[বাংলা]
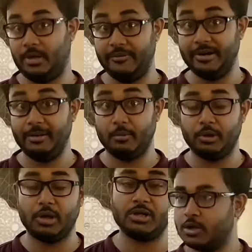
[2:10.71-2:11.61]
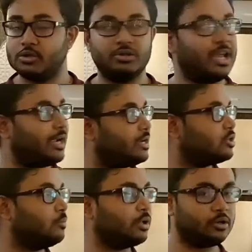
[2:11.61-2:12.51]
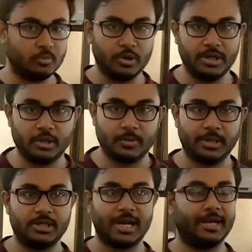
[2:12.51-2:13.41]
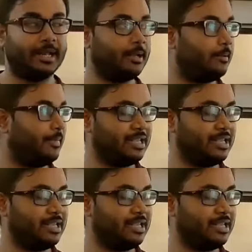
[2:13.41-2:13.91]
ডেফিনেটলি বলতে হয় সেটা তো জায়গাটা সম্পর্কে একটু বলে দিই তোমাদের জায়গাটা